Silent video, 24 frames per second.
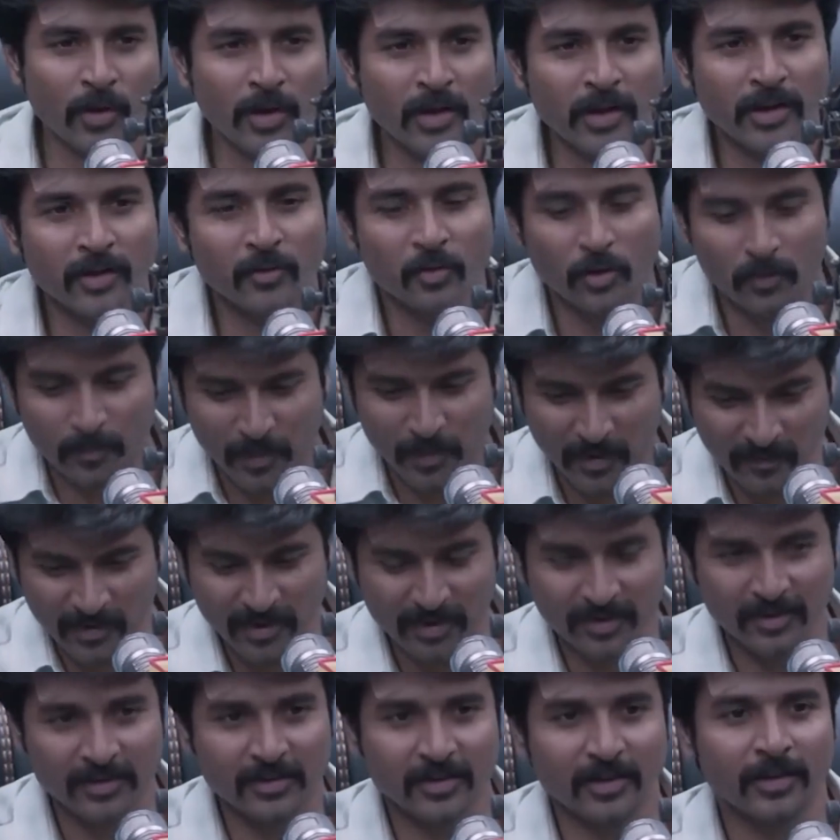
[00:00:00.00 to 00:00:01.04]
పుకార్లు కంటే ఓ
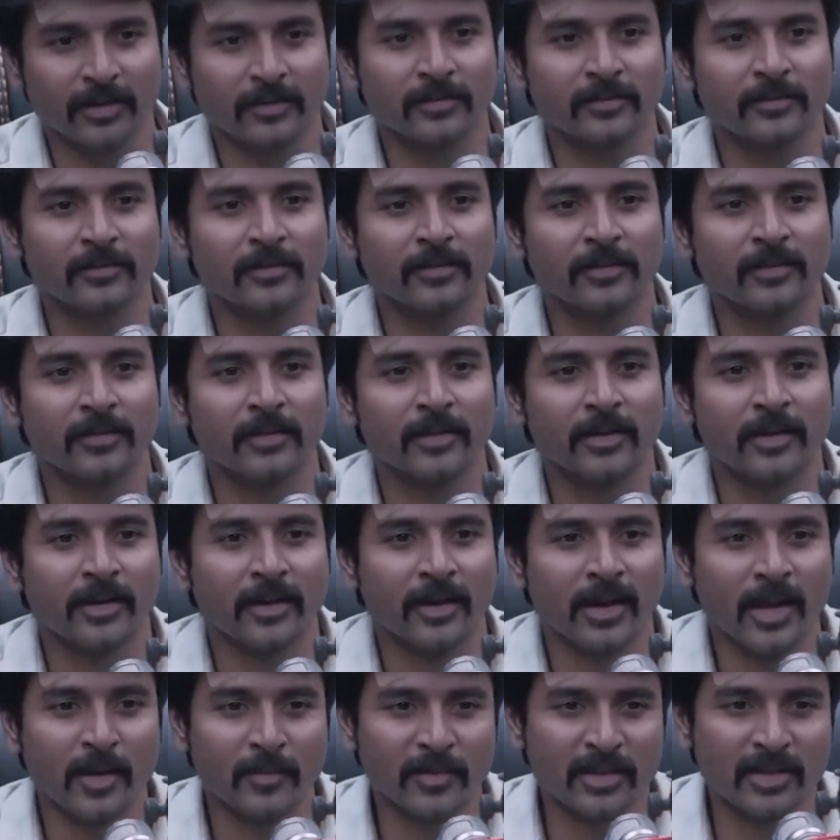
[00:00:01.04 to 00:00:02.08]
పవర్ ఉందండి
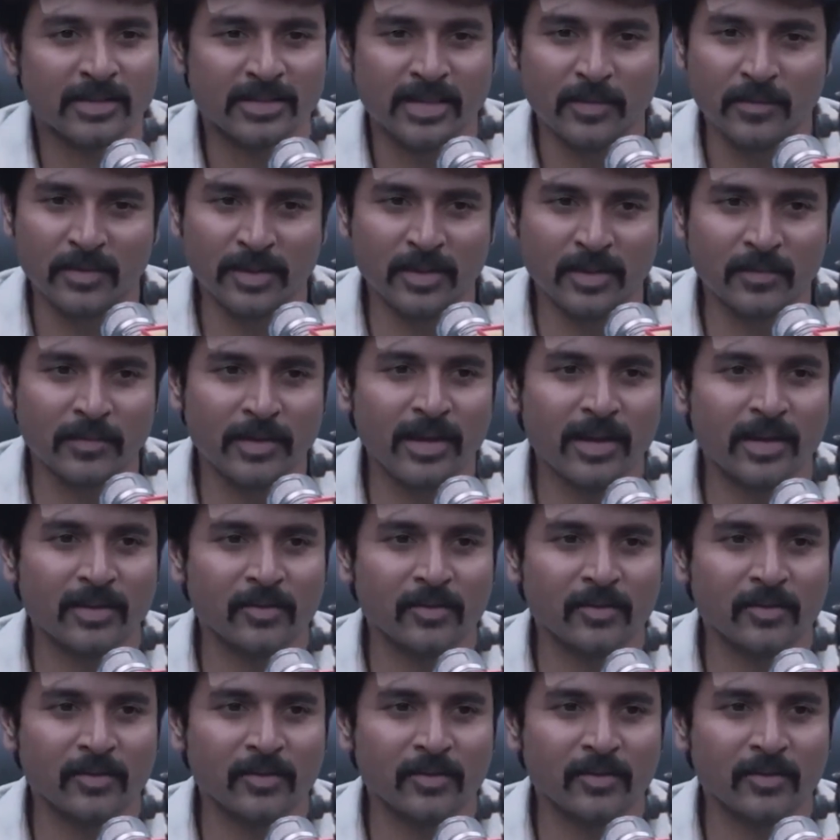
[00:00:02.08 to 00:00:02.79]
మన సంబంధం లేని